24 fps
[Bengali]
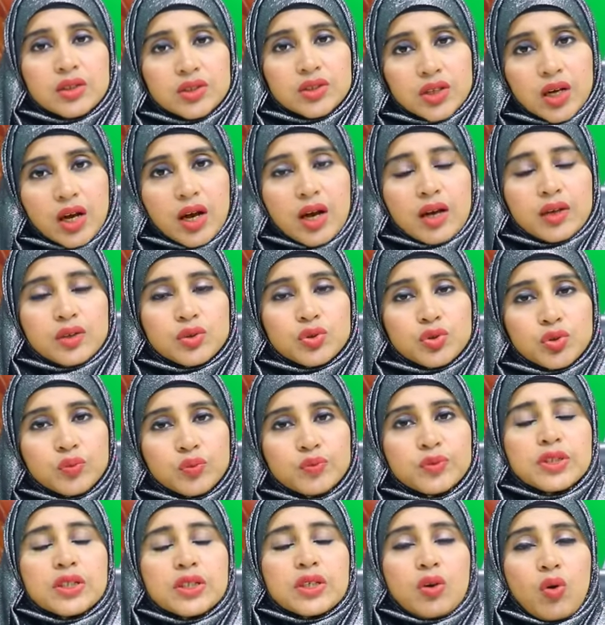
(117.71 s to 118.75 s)
শাক
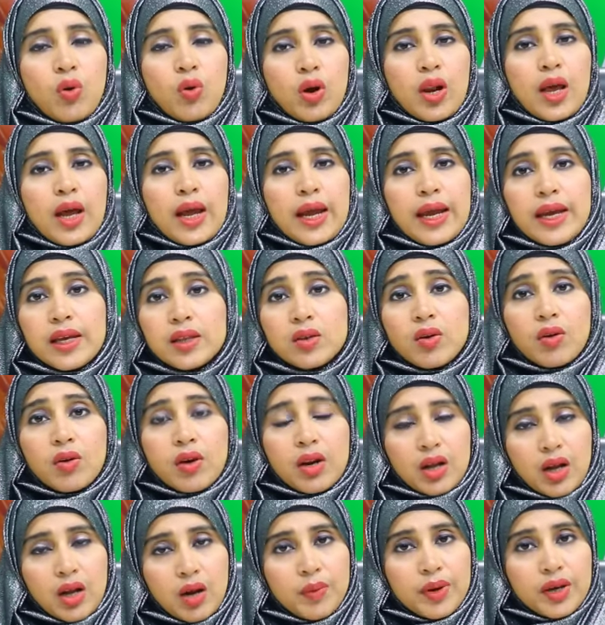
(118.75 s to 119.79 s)
সবজি কলা এই
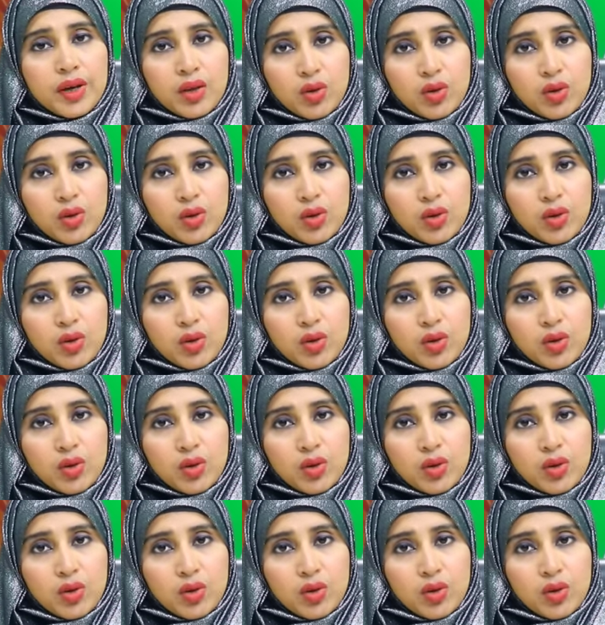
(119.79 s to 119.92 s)
ধরনের খাবার